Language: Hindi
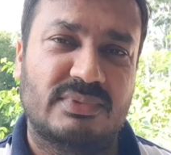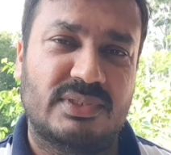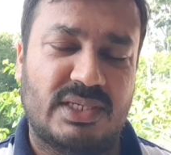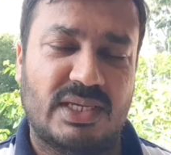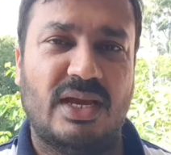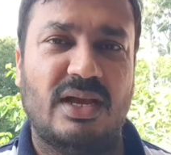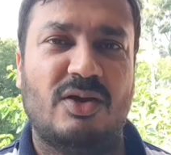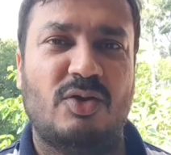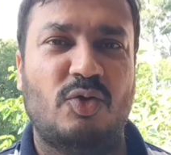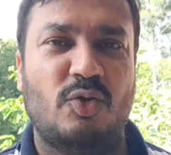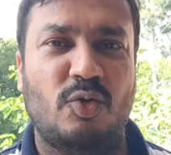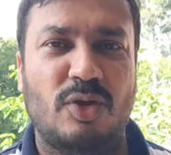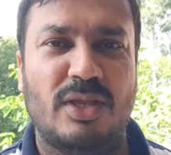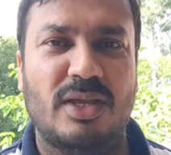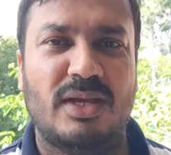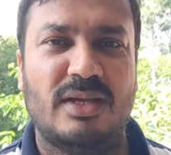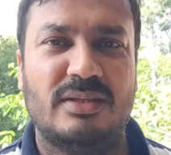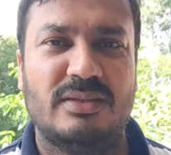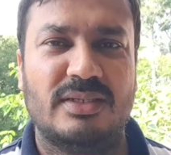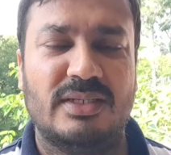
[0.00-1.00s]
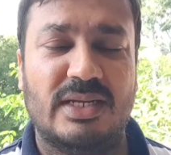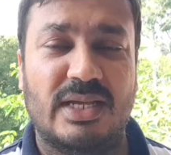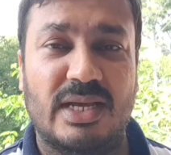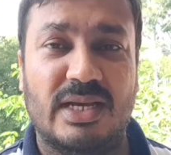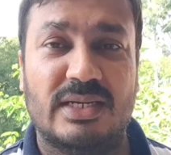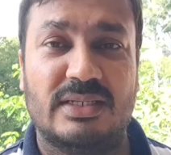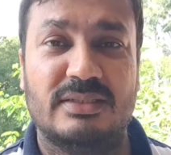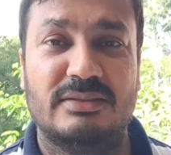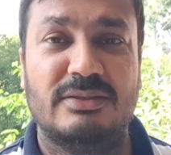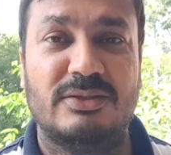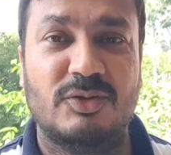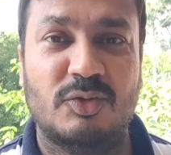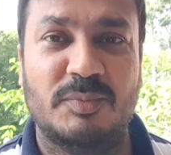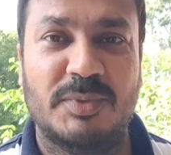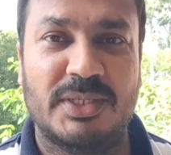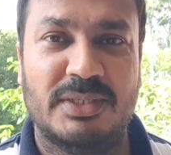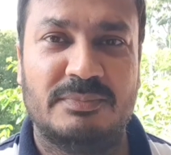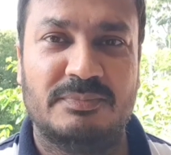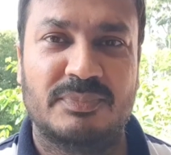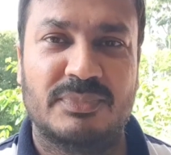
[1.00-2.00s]
क्या खोया इन आखिरी दिनों
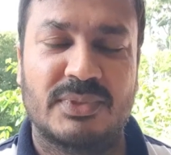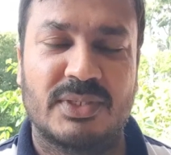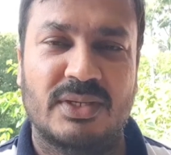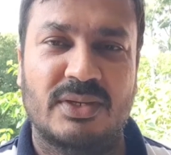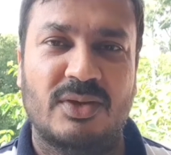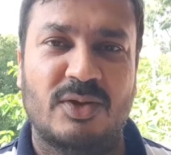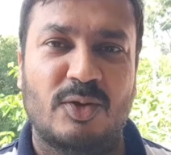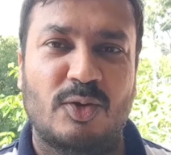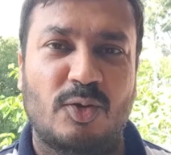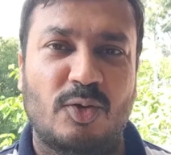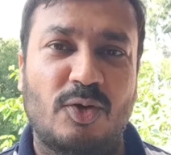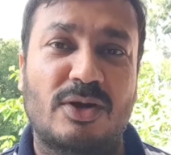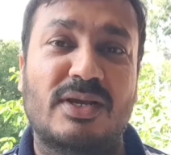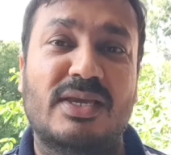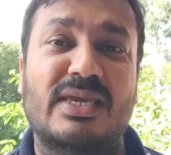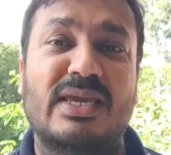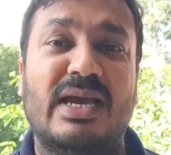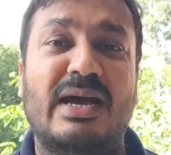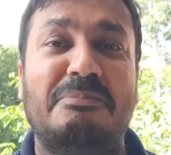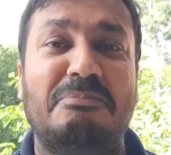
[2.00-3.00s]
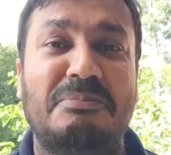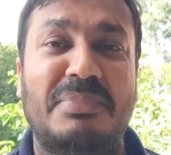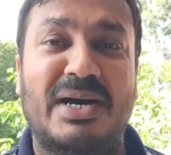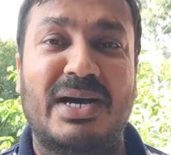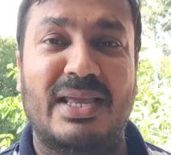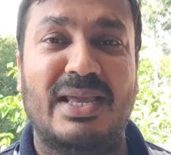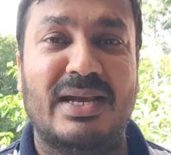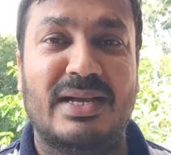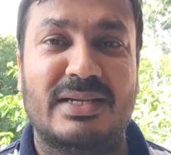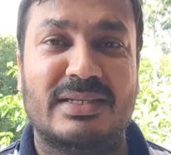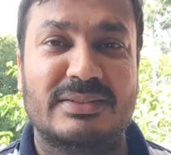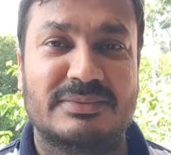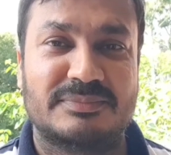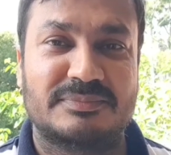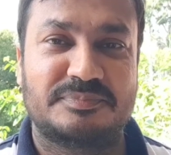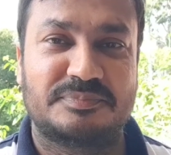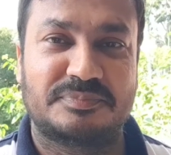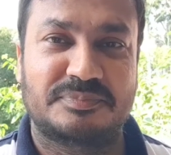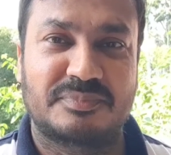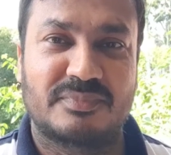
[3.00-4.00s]
में और क्या पाया
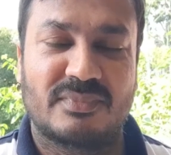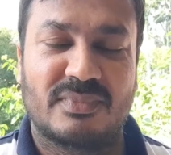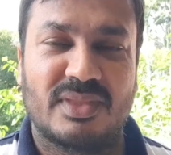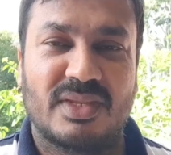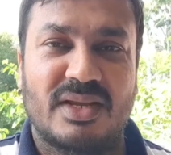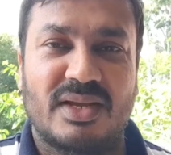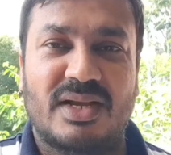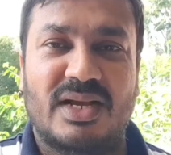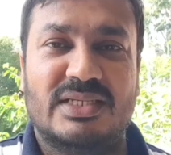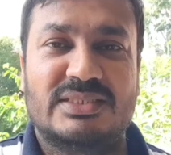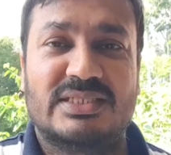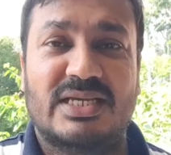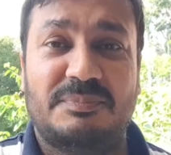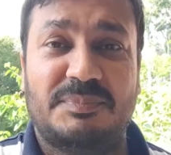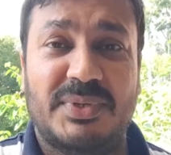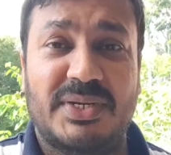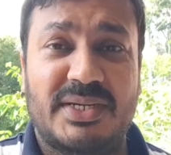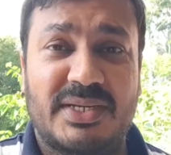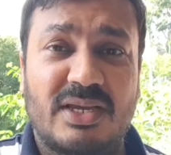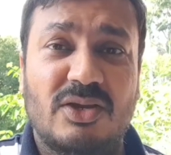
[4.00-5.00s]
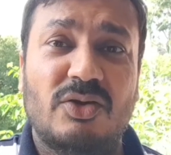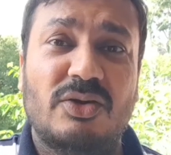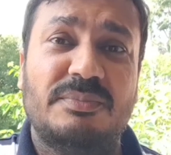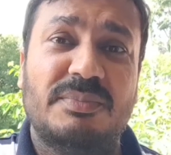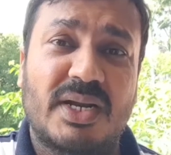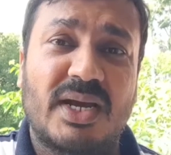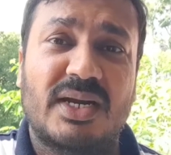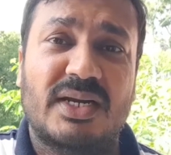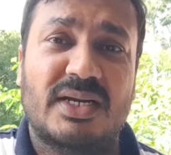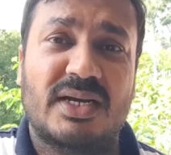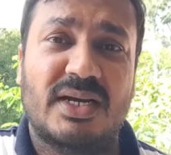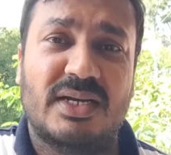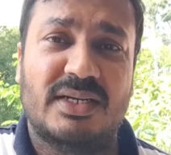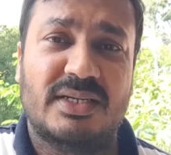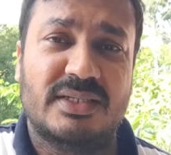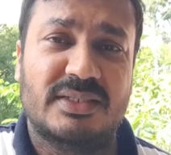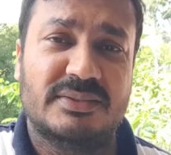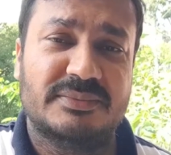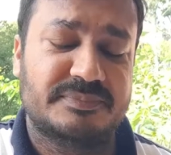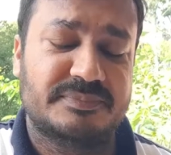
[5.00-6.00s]
खासकर पीटीआई और इमरान खान ने